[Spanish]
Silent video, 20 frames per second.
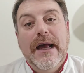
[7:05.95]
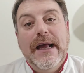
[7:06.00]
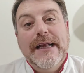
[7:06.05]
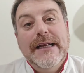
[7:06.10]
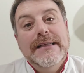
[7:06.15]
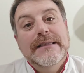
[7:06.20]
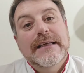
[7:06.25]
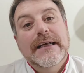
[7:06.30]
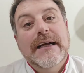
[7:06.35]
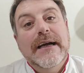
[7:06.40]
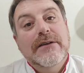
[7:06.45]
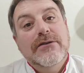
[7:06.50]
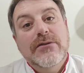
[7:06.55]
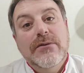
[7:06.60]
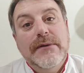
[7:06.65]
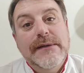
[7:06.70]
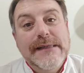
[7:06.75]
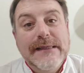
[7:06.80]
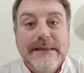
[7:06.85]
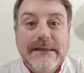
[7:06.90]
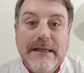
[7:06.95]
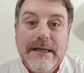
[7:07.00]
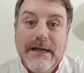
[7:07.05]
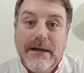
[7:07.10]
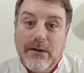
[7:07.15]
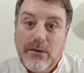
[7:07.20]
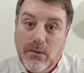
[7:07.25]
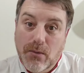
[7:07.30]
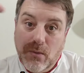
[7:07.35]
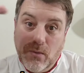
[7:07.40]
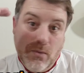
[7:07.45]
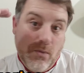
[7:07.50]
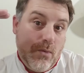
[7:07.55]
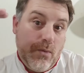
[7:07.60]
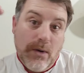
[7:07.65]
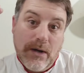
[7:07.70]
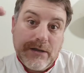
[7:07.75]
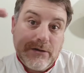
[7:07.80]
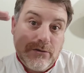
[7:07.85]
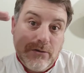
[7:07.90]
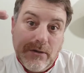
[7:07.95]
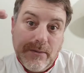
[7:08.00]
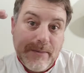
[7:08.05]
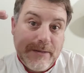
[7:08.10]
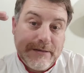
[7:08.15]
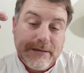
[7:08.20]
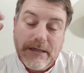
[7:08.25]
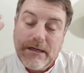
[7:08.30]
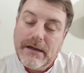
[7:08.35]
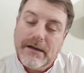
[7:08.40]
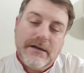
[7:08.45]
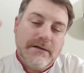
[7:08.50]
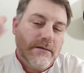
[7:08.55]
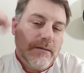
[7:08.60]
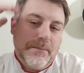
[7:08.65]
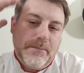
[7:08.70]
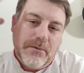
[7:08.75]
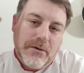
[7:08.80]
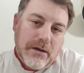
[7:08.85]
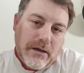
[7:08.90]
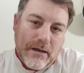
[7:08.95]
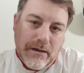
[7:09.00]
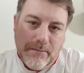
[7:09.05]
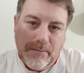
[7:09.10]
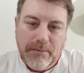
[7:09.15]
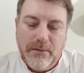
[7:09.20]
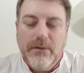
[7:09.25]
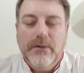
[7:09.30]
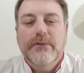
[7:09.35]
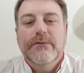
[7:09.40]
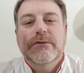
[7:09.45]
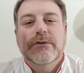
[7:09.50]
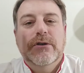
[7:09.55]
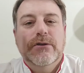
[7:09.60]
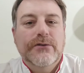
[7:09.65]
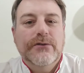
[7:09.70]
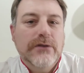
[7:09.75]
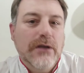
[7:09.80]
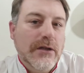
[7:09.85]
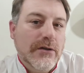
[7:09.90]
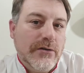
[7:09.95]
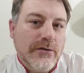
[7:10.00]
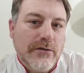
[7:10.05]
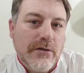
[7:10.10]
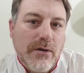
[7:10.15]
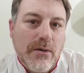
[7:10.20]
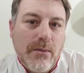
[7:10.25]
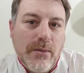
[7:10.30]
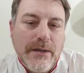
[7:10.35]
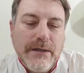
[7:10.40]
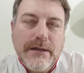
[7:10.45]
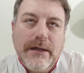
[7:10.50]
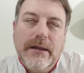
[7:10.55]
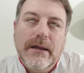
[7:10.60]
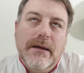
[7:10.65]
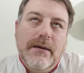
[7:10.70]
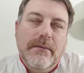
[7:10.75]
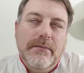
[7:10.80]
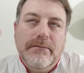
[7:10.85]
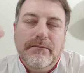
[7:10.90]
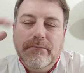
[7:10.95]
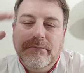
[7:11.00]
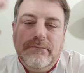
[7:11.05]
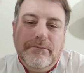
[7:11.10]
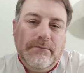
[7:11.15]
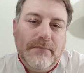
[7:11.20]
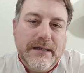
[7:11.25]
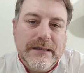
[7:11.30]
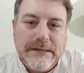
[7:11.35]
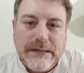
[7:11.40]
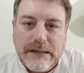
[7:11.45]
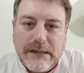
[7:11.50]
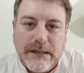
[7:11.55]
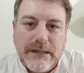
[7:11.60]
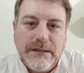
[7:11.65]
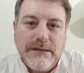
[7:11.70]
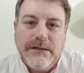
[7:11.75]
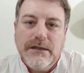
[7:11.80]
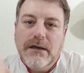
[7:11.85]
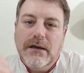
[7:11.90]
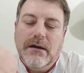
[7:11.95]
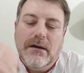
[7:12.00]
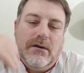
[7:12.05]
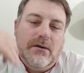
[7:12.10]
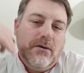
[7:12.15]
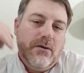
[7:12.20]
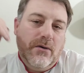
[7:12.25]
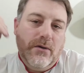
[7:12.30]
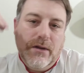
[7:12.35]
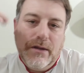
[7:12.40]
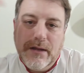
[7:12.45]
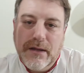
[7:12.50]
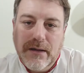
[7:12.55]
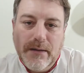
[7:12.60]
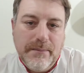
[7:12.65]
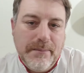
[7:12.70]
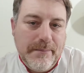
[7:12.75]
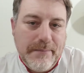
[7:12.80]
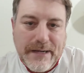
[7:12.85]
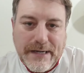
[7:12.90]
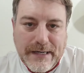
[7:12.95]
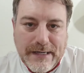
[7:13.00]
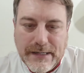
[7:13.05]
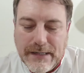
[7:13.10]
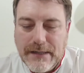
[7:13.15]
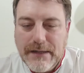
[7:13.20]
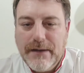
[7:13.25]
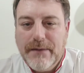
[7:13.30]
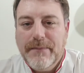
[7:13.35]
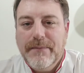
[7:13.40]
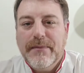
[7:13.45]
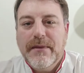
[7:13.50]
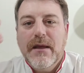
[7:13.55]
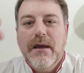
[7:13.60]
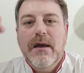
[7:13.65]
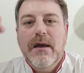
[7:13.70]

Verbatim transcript: En ese caso van a tener un cuarto de materia grasa, por ejemplo, 250 de mantequilla o de margarina,